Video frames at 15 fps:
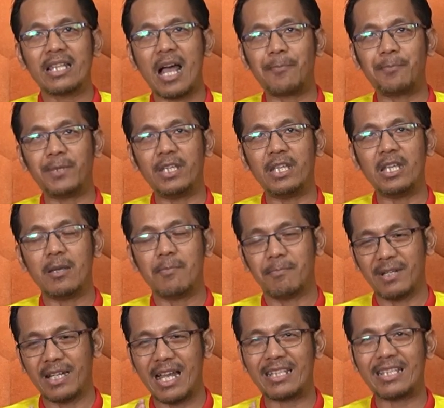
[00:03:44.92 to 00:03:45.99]
Tapi
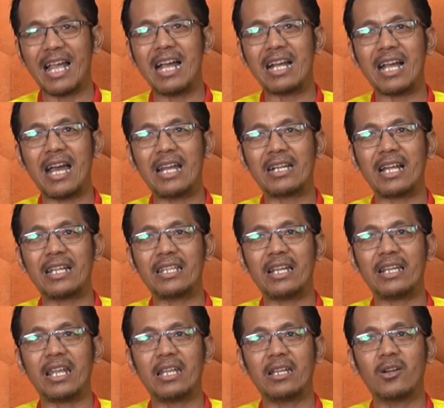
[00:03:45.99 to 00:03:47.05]
mendatangkan Raja
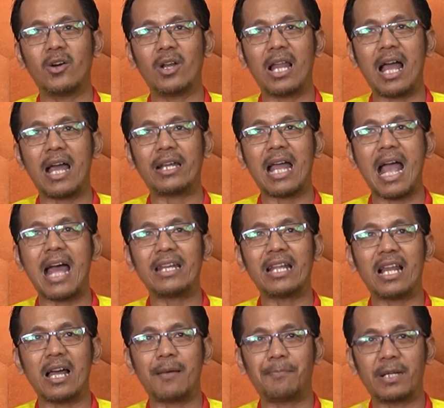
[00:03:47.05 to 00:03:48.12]
Nainggolan
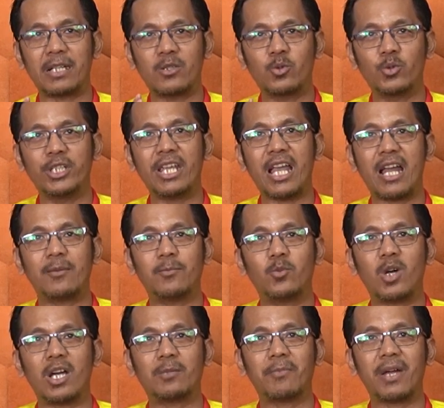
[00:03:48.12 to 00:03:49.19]
adalah perjudian
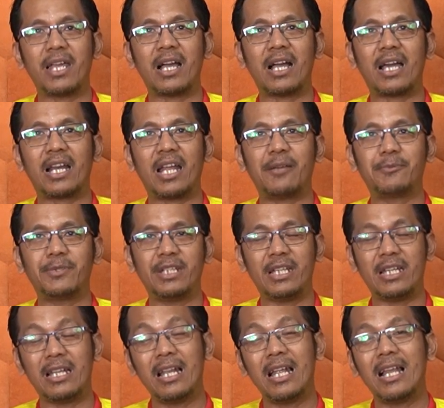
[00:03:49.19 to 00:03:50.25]
buat Bayangkara
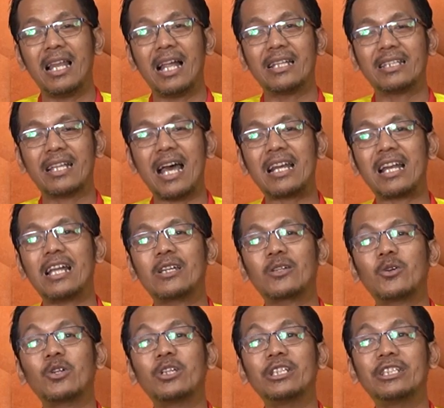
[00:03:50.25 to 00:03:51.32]
FC lantaran
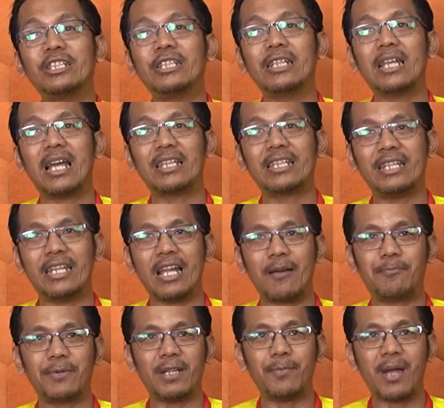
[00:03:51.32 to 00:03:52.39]
kondisinya
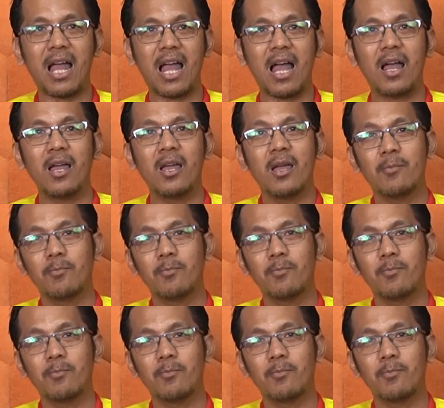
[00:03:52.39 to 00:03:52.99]
tidak prima.